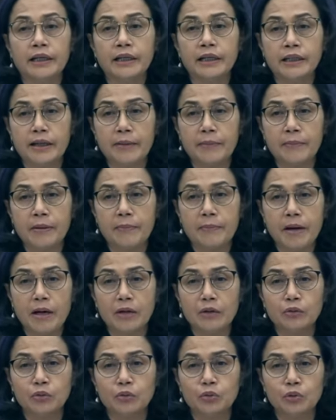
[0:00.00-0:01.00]
kita
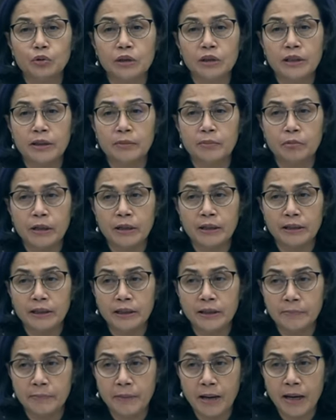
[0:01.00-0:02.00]
memang untuk tiga bulan ke
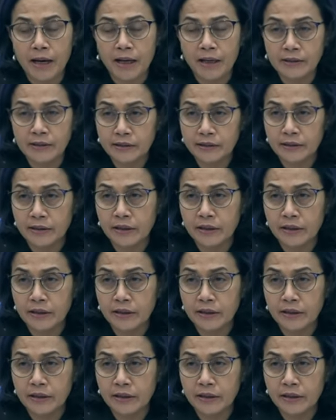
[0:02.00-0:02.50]
depan,